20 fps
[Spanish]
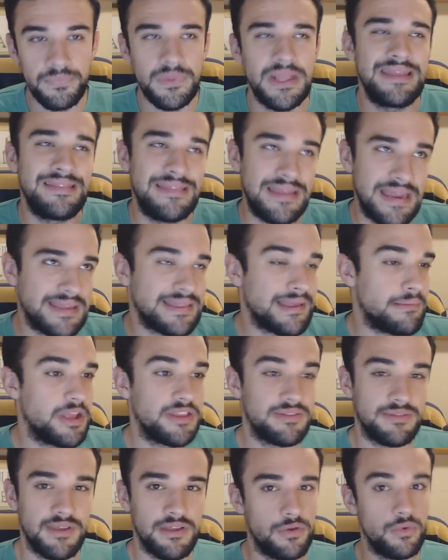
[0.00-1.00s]

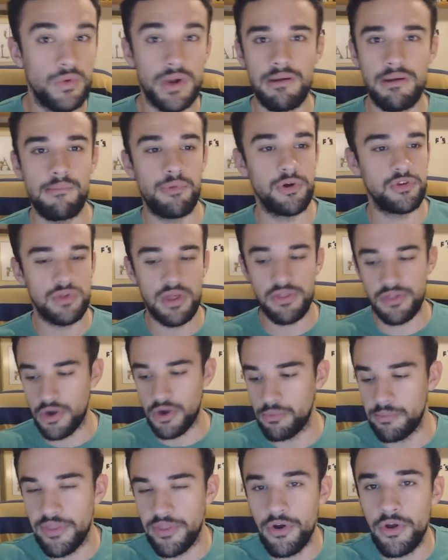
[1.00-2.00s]
indirectamente, yo nunca me he puesto a decir
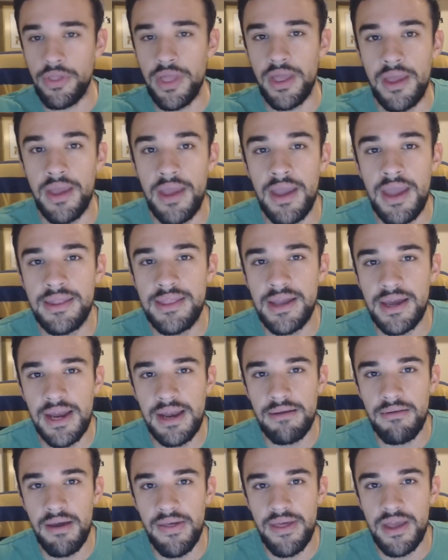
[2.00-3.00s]
en un vídeo, oye, este
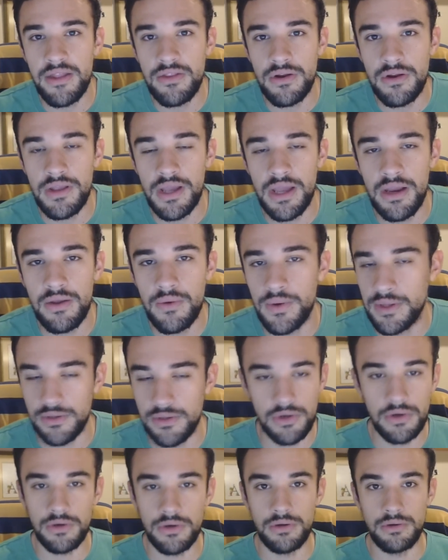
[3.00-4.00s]
canal va de esto, no de esto, de
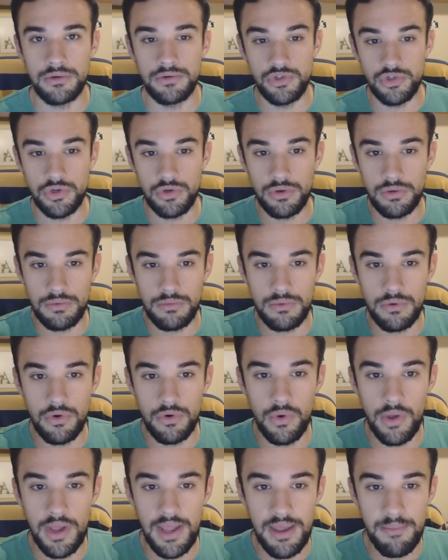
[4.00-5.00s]
cuánto. No, no, yo
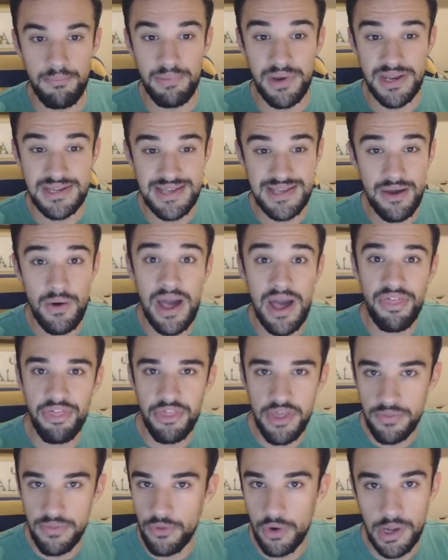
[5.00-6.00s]
lo he expresado
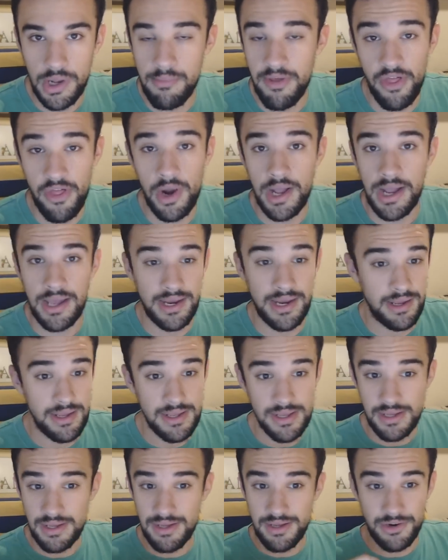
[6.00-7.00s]
haciendo lo que me ha dado la gana.
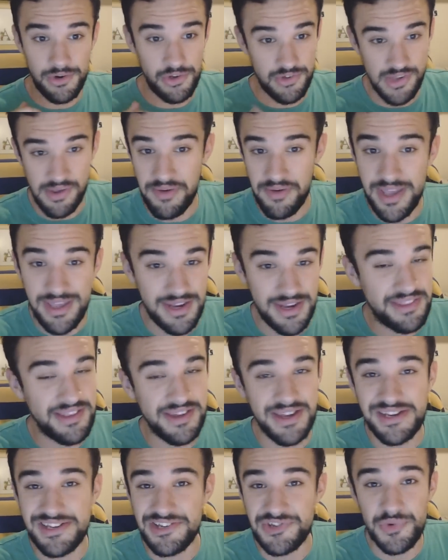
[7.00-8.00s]
Lo sabéis, en este
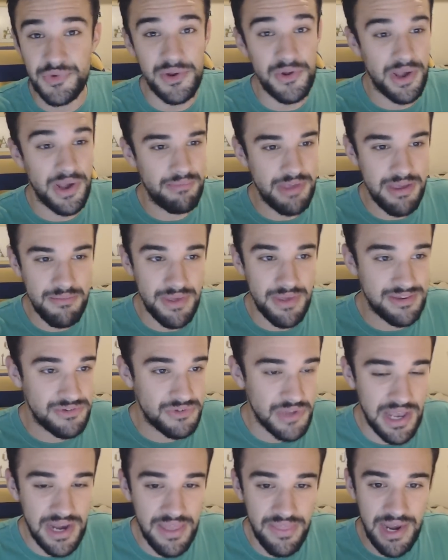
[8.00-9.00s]
canal se sube lo que a mí me
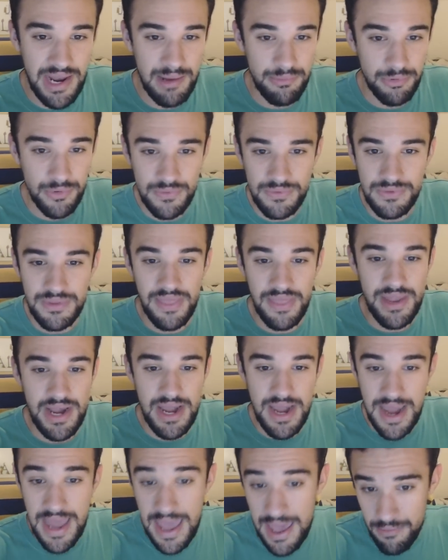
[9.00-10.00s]
sale de la bunda
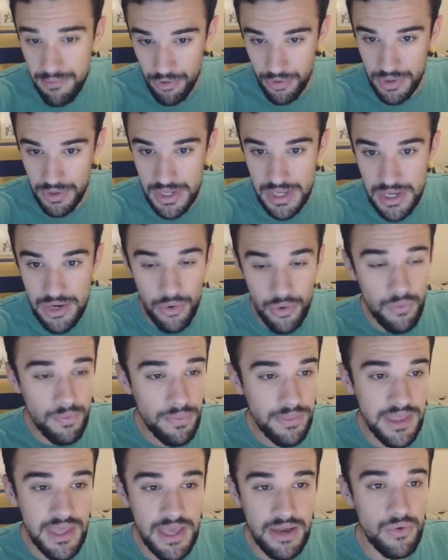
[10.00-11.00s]
del nabo.
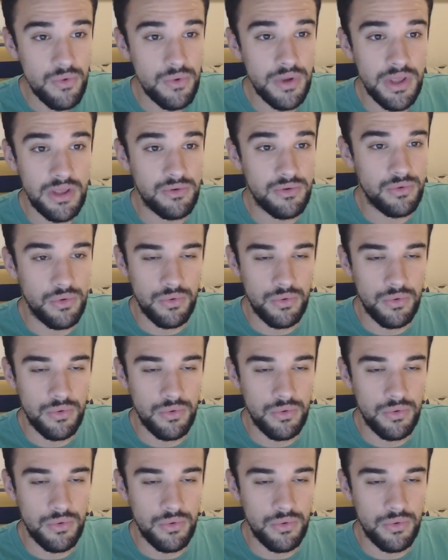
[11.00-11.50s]
Un día jugué,